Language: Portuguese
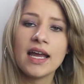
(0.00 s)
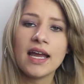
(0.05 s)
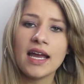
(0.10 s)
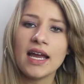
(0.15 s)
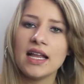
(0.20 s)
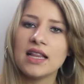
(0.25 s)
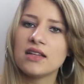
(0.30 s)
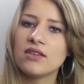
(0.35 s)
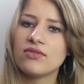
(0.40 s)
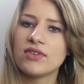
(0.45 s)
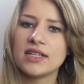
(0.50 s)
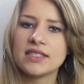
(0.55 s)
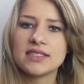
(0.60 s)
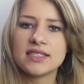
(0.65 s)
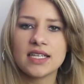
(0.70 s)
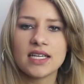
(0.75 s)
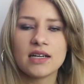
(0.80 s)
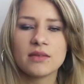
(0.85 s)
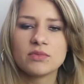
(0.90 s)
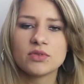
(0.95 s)
ela vai
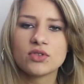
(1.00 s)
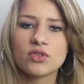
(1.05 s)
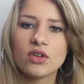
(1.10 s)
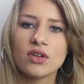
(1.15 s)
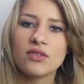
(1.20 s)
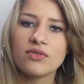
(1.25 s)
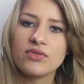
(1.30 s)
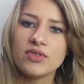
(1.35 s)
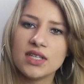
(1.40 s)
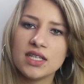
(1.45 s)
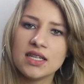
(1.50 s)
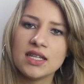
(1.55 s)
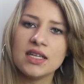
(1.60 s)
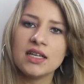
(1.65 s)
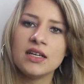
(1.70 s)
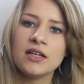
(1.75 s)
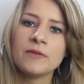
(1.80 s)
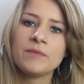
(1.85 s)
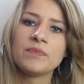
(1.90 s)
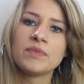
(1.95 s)
ser absorvida
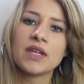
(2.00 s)
vida,